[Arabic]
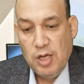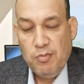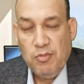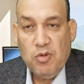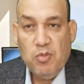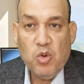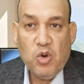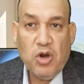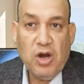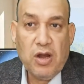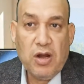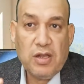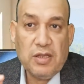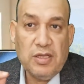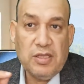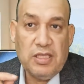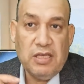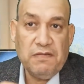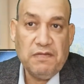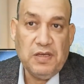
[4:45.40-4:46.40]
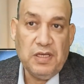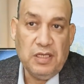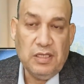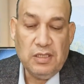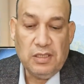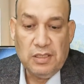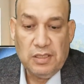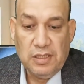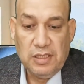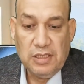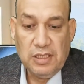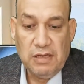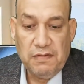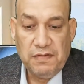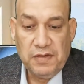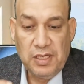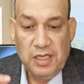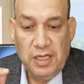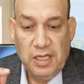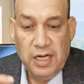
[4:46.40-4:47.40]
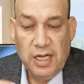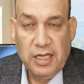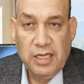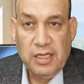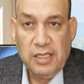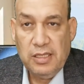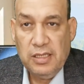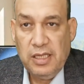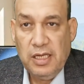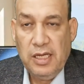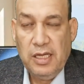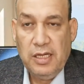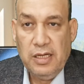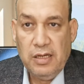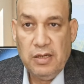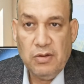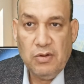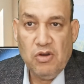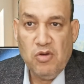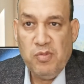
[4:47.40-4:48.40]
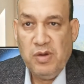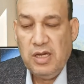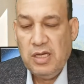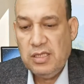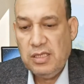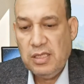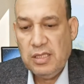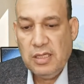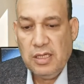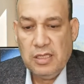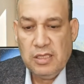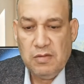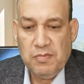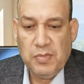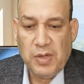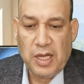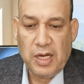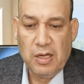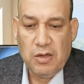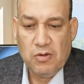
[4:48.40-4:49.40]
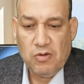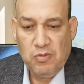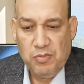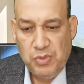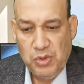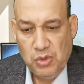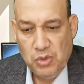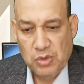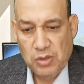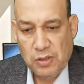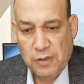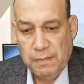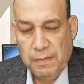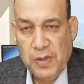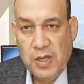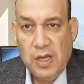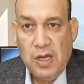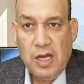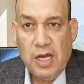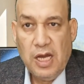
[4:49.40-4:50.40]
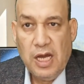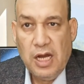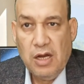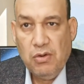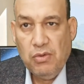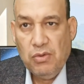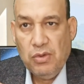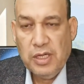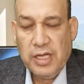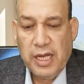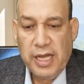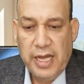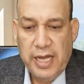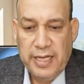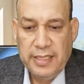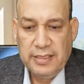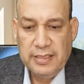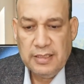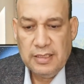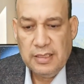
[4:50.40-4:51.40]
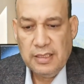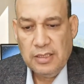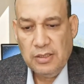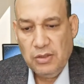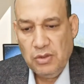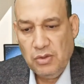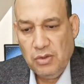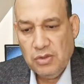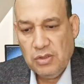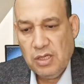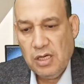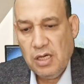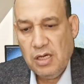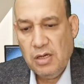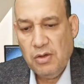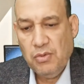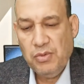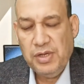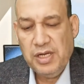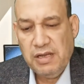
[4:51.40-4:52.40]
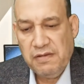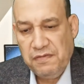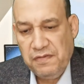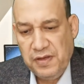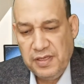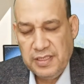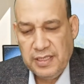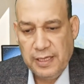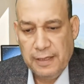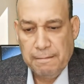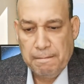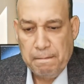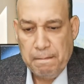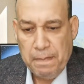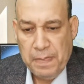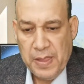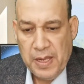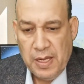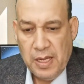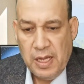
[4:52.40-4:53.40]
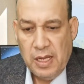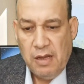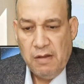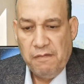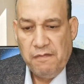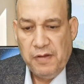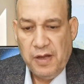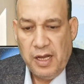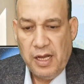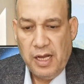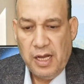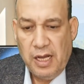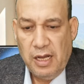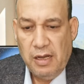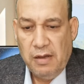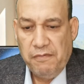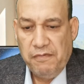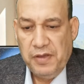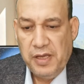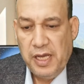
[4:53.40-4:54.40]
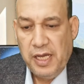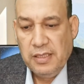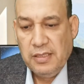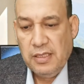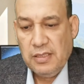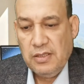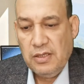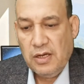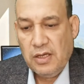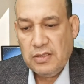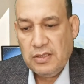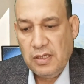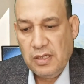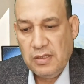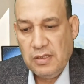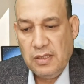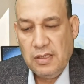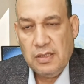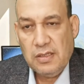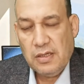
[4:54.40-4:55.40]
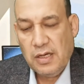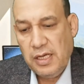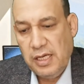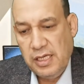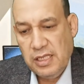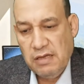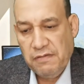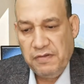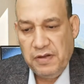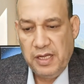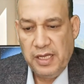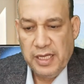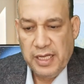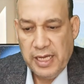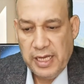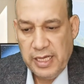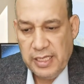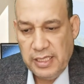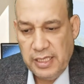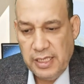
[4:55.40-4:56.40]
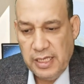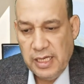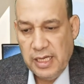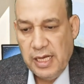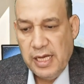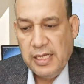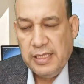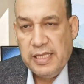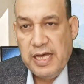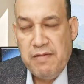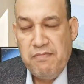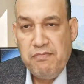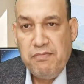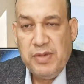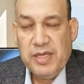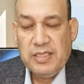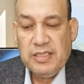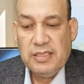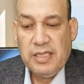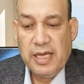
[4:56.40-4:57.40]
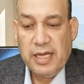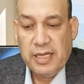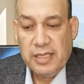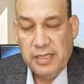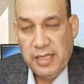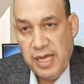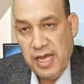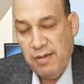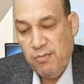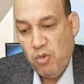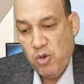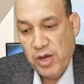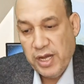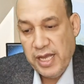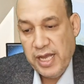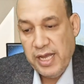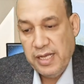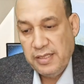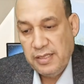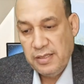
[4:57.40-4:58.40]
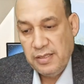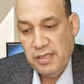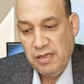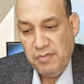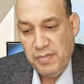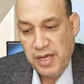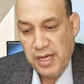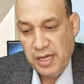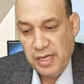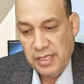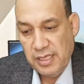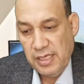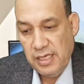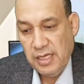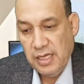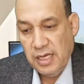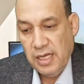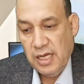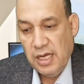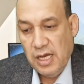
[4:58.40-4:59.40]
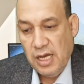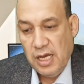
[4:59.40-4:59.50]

بمجرد التفكير تفكيرك يتنقل لجمل تتكتب على الكمبيوتر أو جهاز يلقطها وينفذها ففي إحدى الدراسات الرائدة في الحكاية دي تم استخدام واجهة الدماغ دي